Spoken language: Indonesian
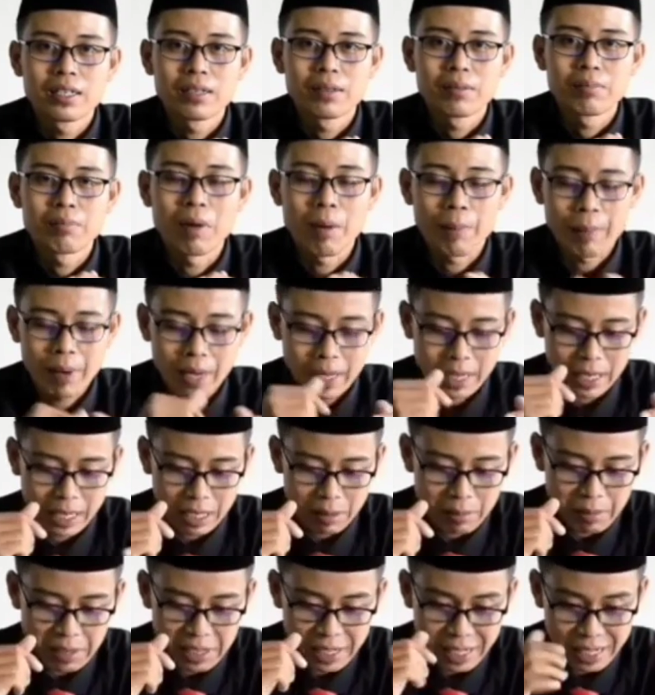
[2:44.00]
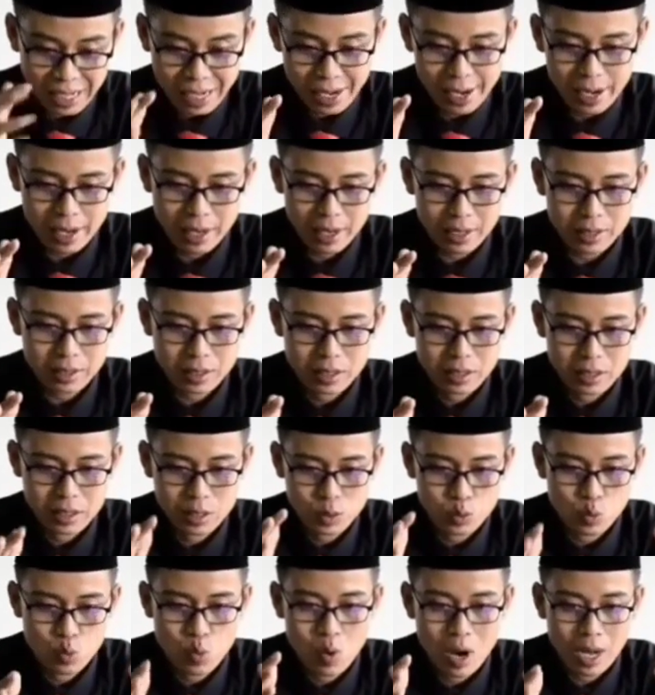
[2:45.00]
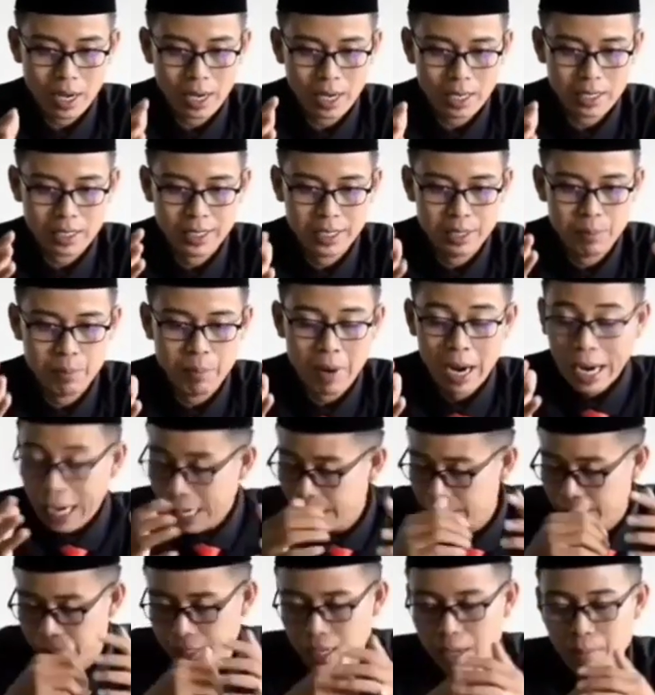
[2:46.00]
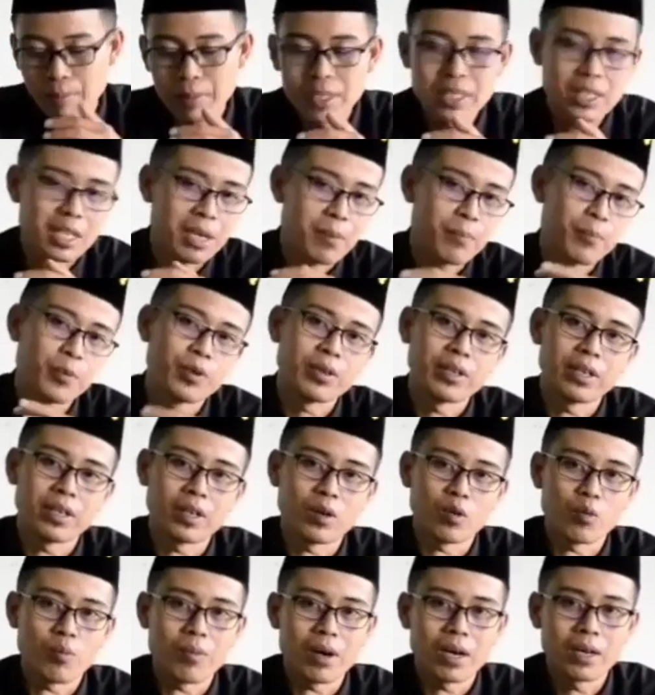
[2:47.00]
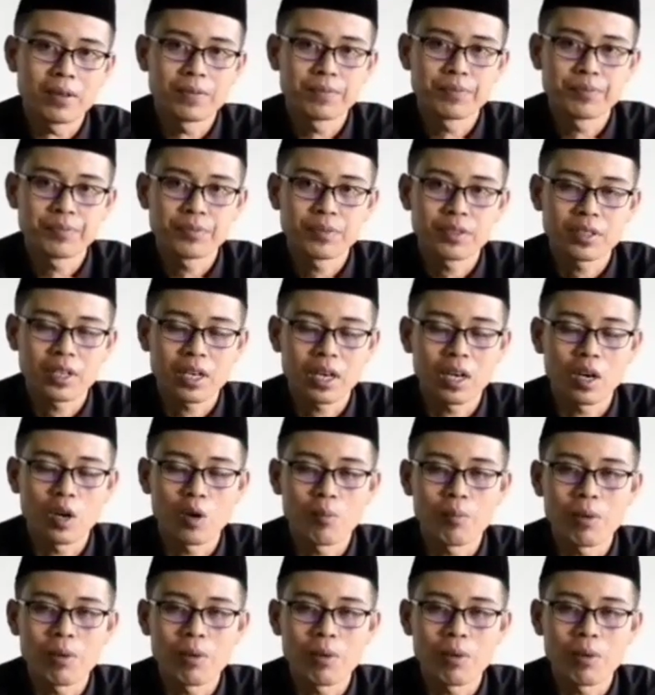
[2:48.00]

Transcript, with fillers: Bapak ingin mendengar suara semangatnya meskipun di rumah. Kalau